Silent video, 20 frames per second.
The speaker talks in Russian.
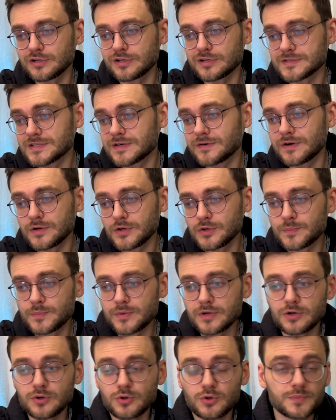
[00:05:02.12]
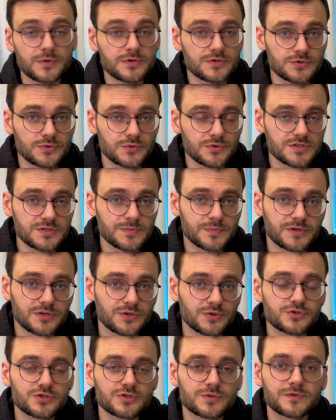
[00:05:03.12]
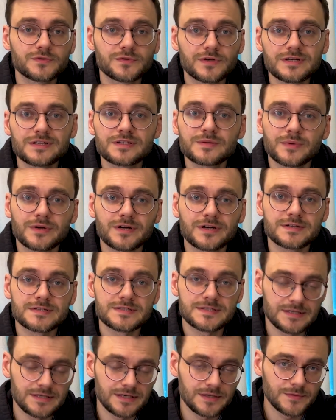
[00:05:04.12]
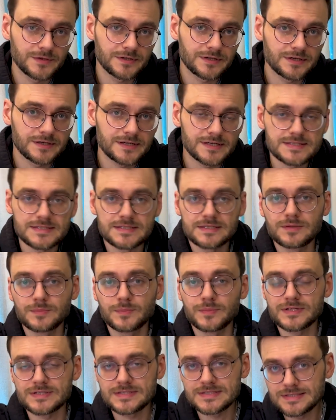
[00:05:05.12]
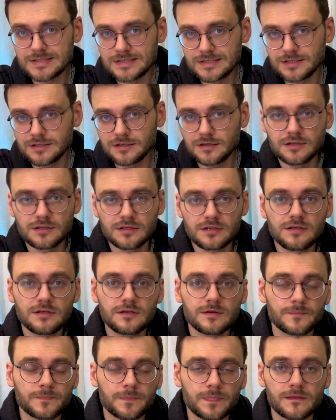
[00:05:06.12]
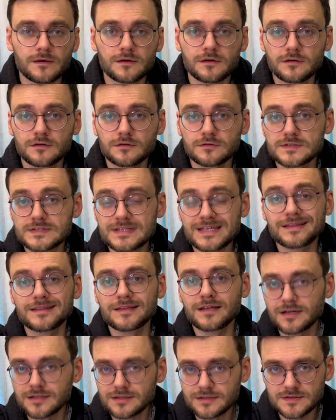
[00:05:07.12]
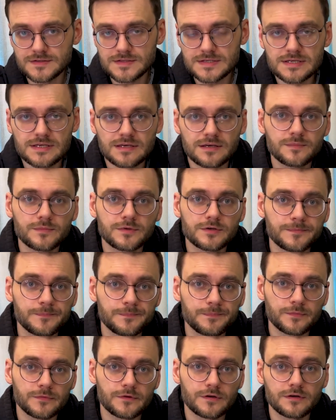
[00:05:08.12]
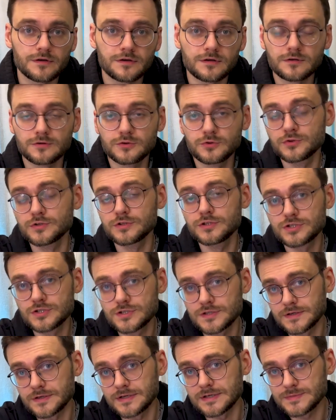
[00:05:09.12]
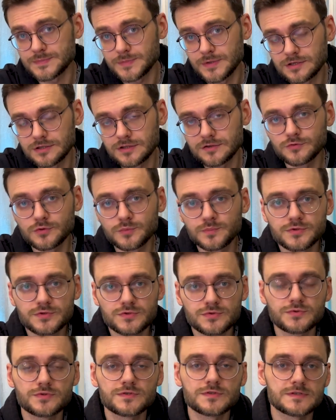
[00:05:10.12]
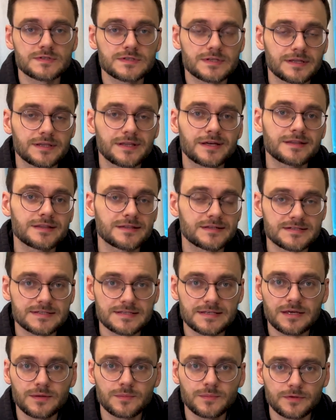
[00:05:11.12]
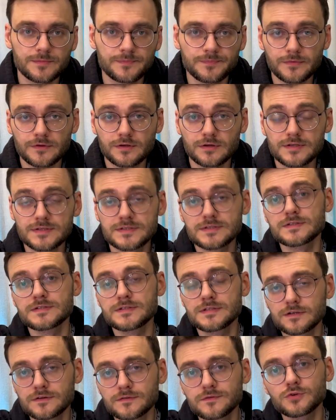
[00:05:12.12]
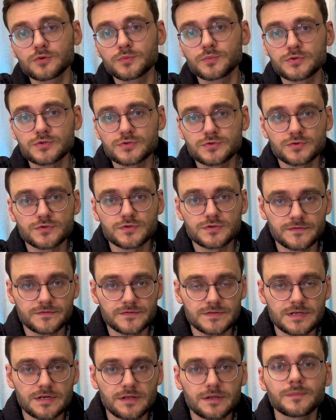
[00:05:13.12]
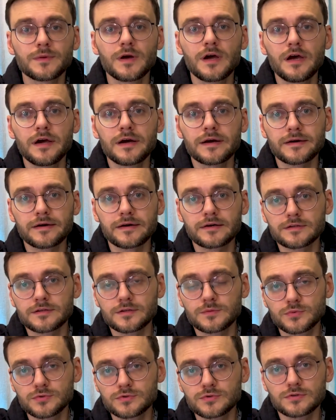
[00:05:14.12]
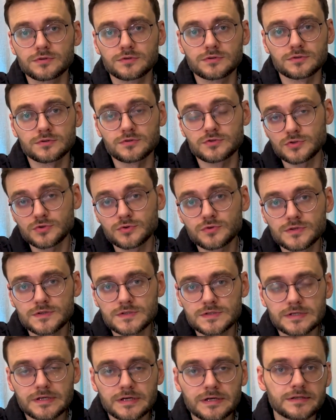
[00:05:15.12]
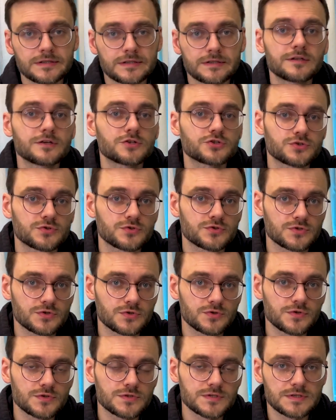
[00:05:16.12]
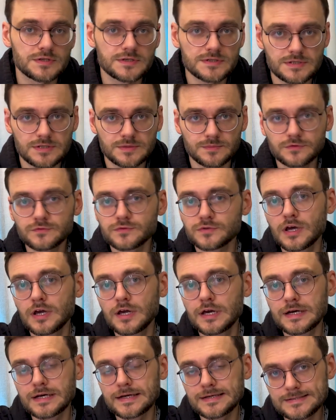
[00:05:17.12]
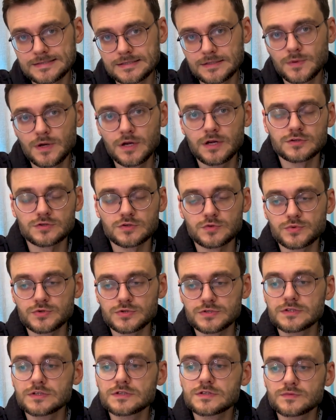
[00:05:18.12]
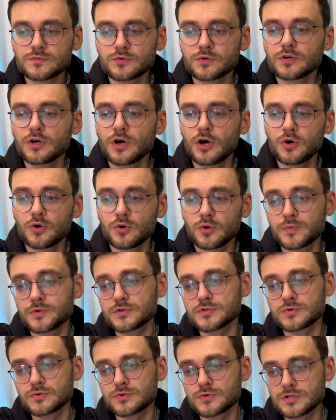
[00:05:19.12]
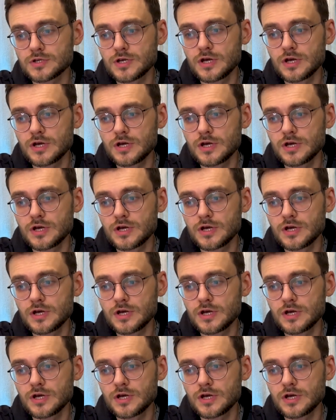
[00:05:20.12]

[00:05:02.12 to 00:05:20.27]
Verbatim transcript: разговаривать про open source и продолжим говорить про схемы как раз-таки простые и э, стандартные схемы э, юридических аспектов open source, стандартные схемы лицензирования open source и в целом, как это будет строиться и как это должно строиться, если мы вот хотим запустить свой open source